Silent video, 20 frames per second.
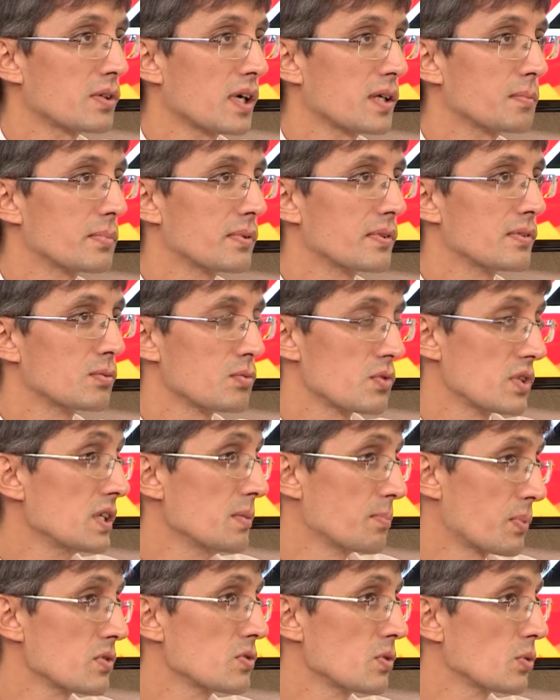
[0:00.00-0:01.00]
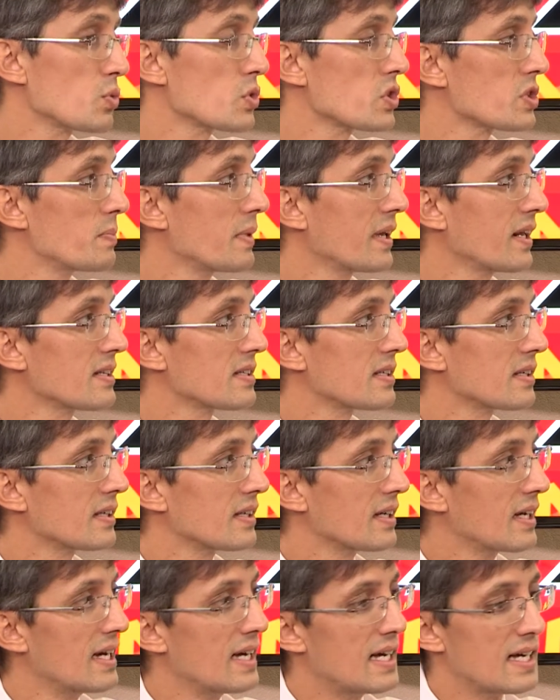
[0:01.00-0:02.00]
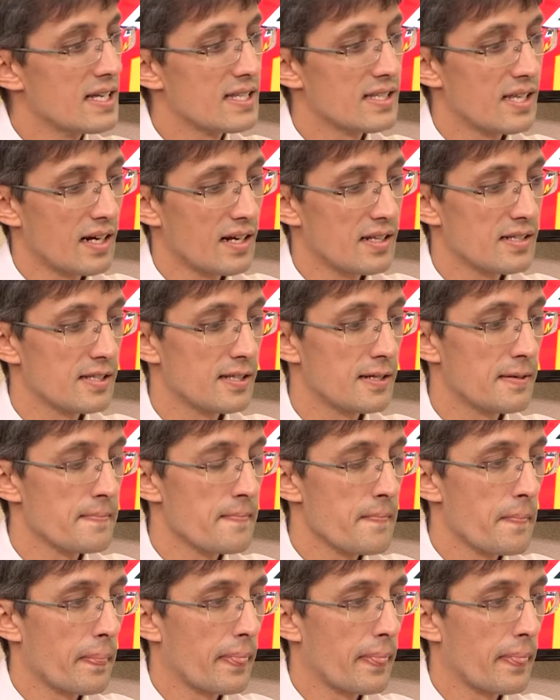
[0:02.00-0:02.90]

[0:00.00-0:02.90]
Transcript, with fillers: как бы с этим просто нужно смириться и стараться